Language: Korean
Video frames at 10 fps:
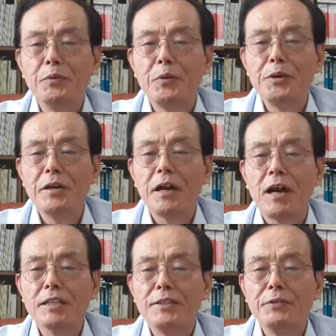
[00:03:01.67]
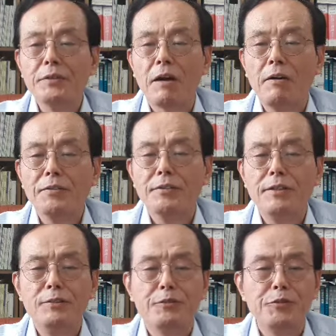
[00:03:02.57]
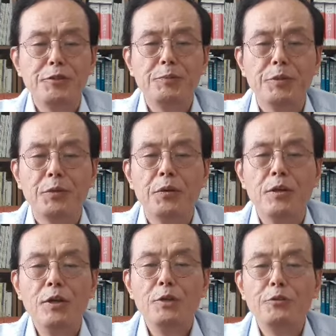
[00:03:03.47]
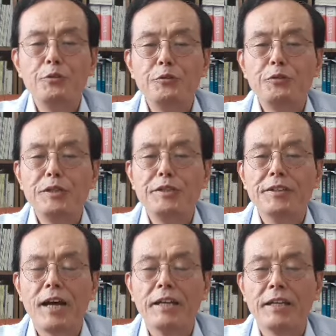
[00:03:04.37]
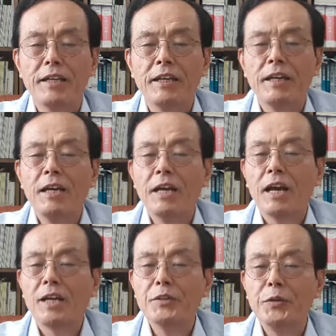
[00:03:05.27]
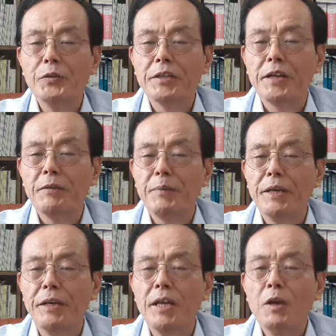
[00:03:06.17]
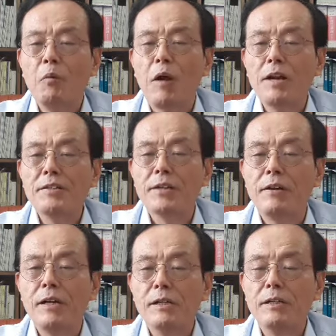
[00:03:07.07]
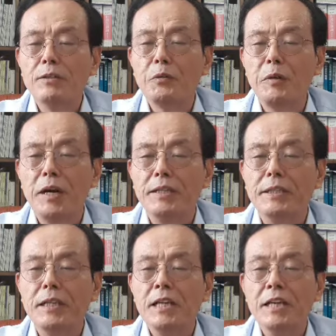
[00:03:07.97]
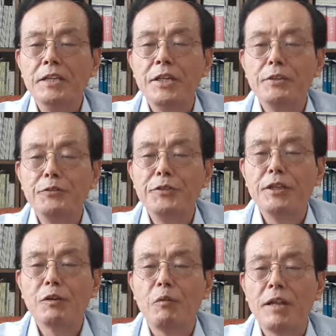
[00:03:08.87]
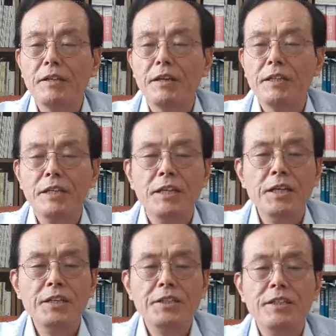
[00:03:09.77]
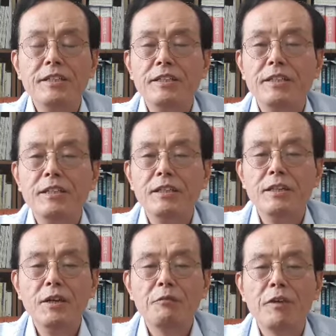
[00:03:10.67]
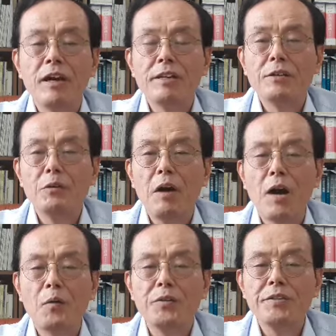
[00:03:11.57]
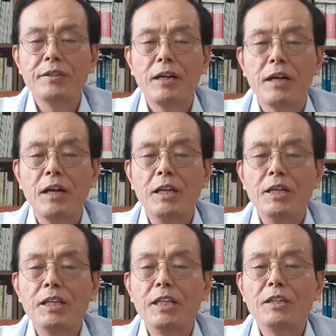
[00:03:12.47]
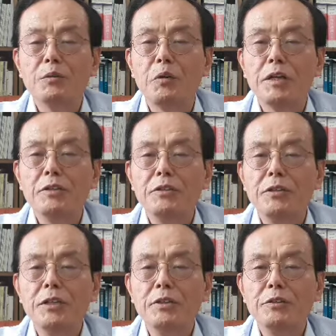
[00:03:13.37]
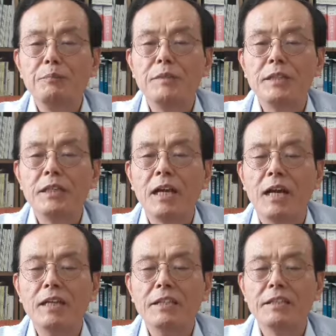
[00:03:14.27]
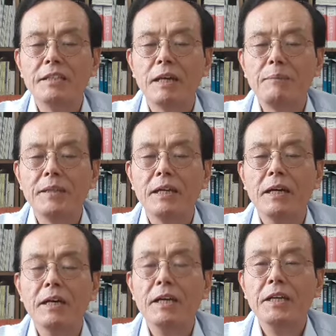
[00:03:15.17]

노형 카지노 타워 등을 중심으로 중국인 상대 카지노 산업이 활성화를 통한 제주 지역 관광이 진흥을 꾀하려고 하고 있으나 이 또한 쉽지 않을 듯 합니다.